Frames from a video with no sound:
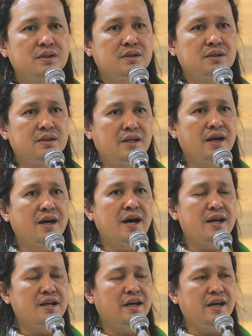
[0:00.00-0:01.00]

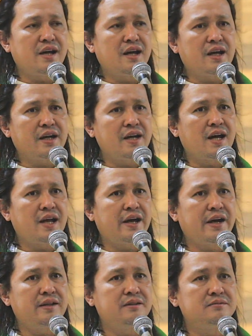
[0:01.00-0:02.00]
daghan lagi ang
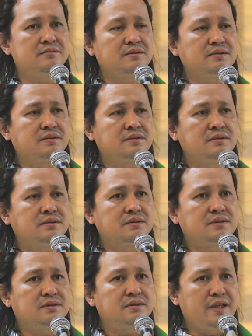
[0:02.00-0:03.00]
gihalad,
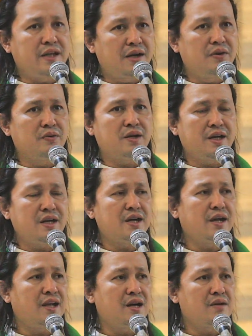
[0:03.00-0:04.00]
dinagko lagi
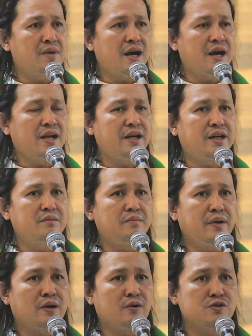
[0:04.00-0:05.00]
ang ilang mga halad,
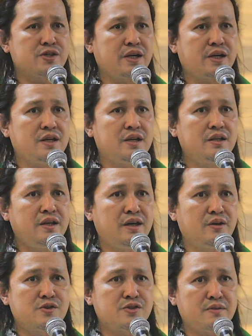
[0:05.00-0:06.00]
pero unsay
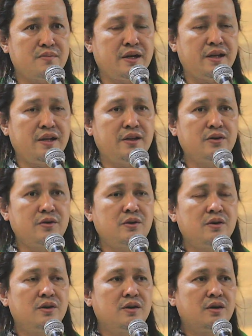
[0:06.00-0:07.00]
gingon sa Ebanghelyo,
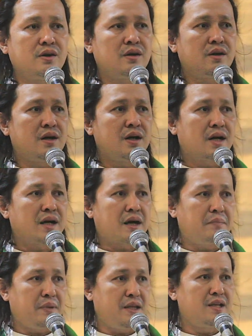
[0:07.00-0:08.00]

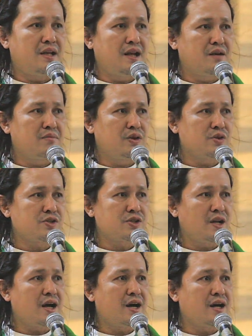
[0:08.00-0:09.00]
kapin na lang man to sa
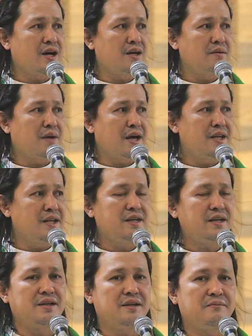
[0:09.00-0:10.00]
ilahang
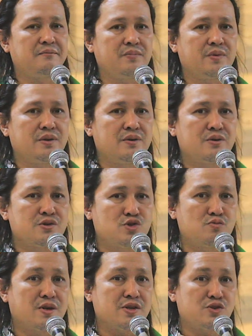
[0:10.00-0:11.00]
bahandi,
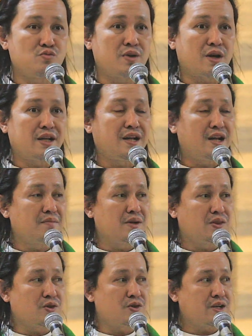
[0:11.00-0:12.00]
sobra-sobra na lang
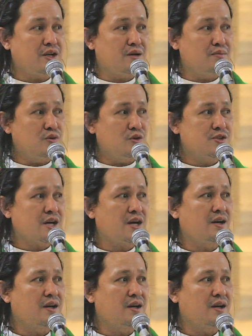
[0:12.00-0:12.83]
man to sa ilang bulsa.